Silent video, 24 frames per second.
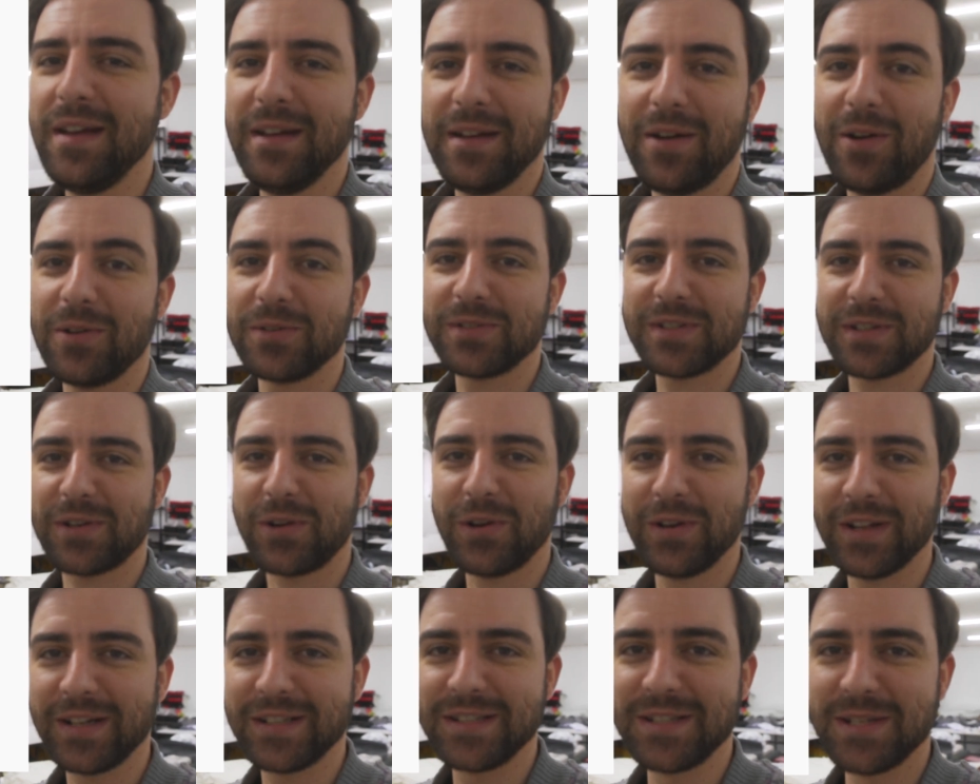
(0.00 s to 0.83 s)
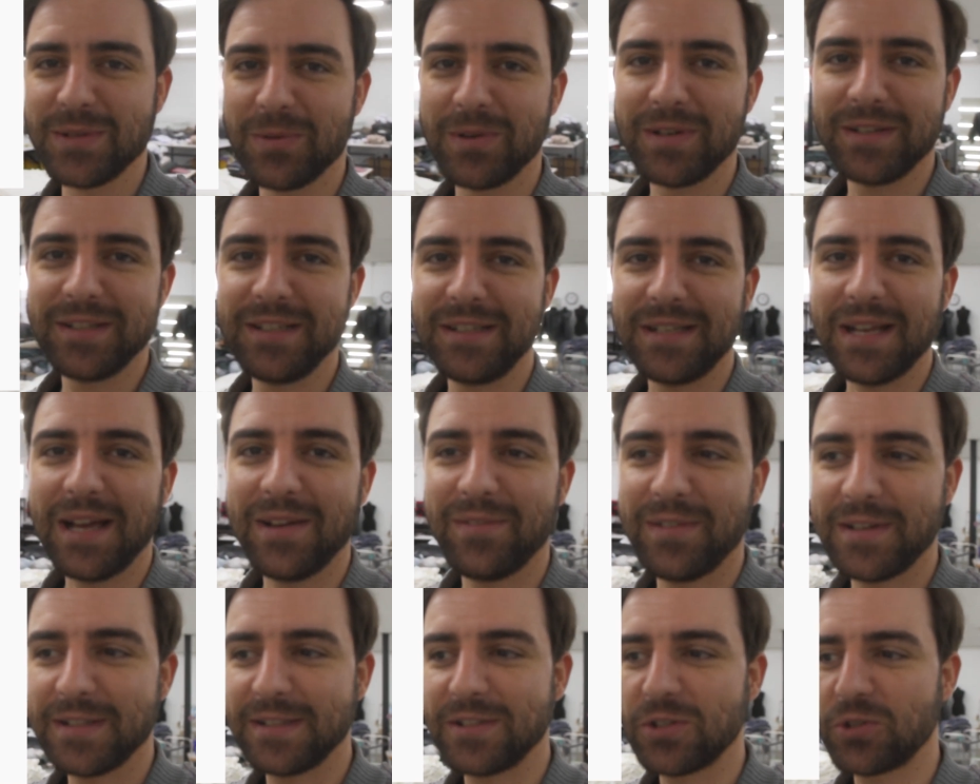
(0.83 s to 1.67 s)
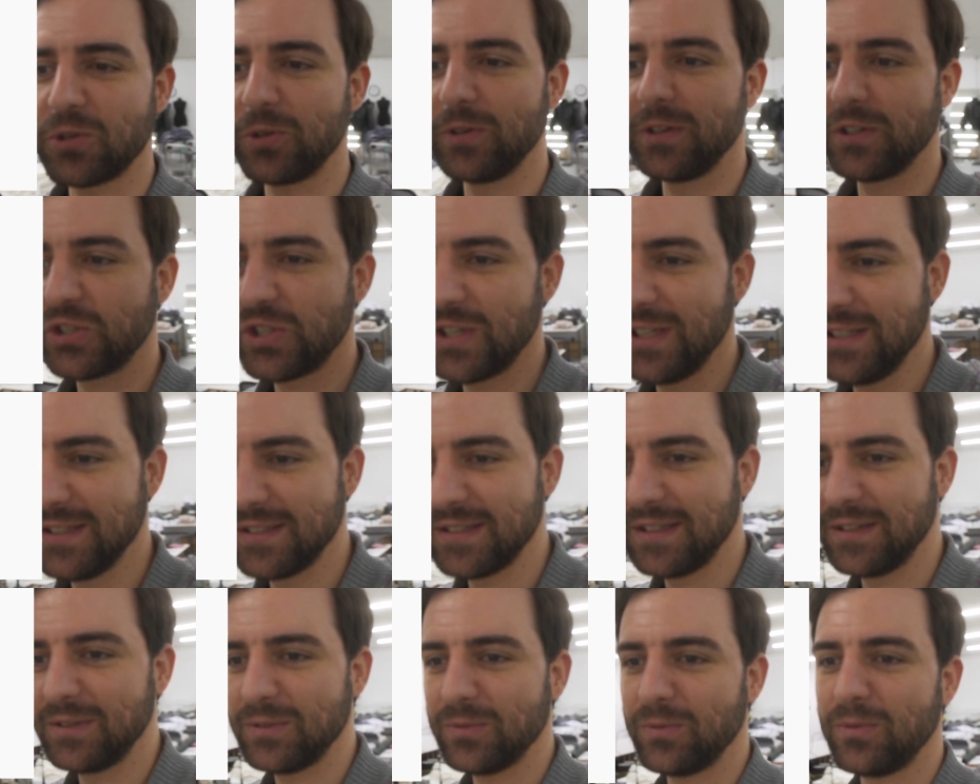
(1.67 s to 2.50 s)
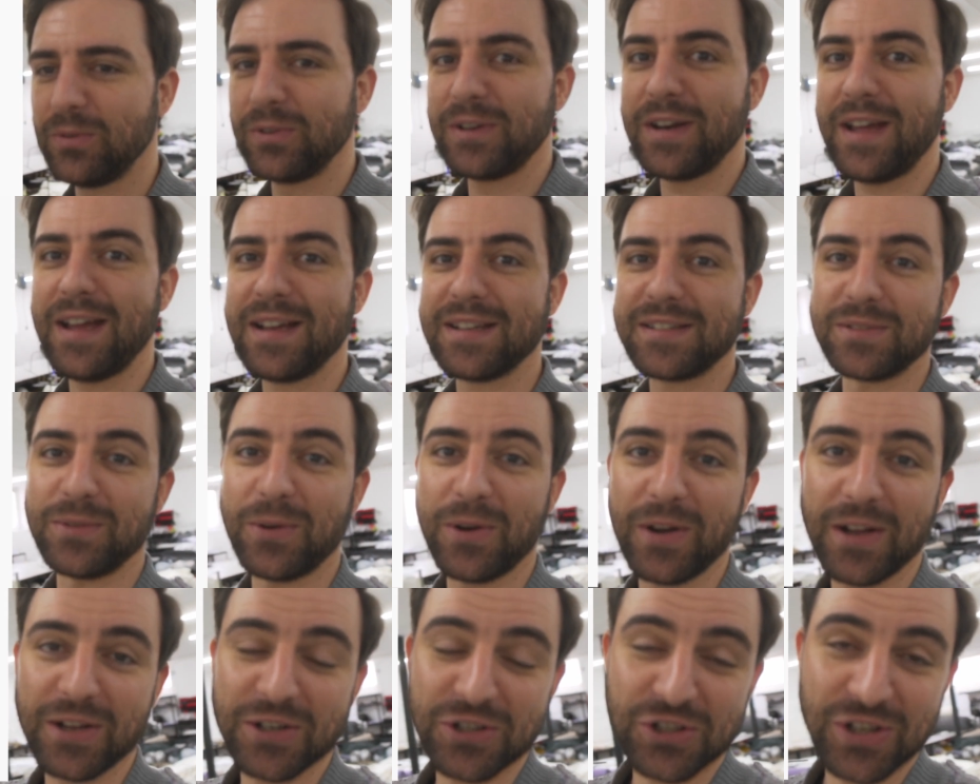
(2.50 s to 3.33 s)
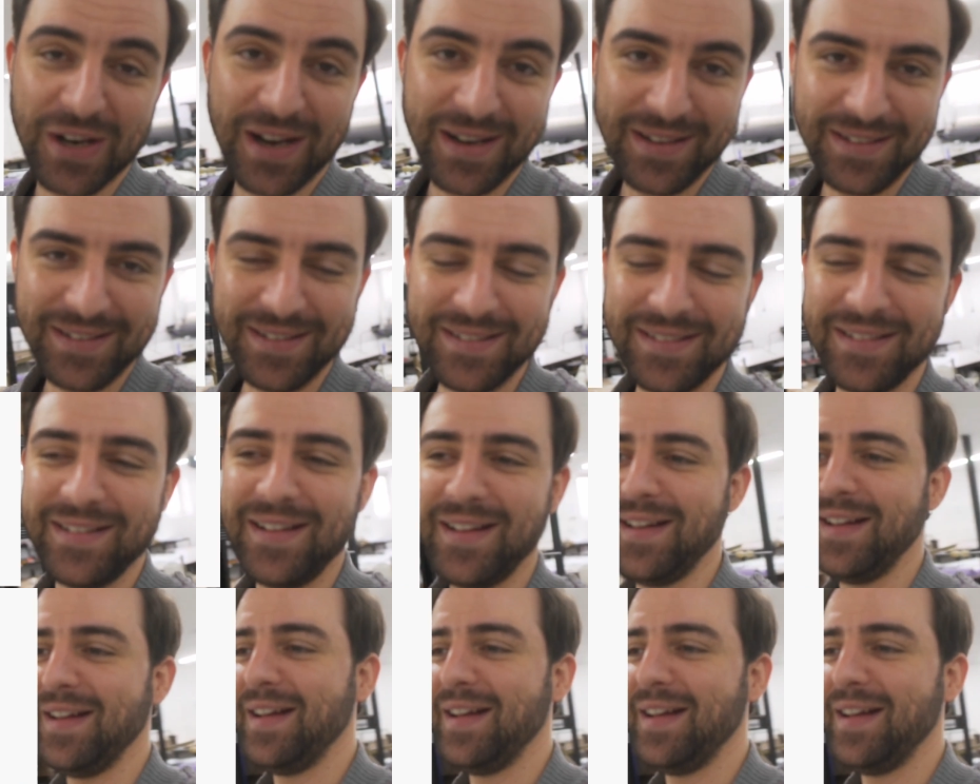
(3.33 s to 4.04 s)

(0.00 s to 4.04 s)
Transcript: aus Kollektionen, die teilweise schon erschienen sind oder erst noch erscheinen.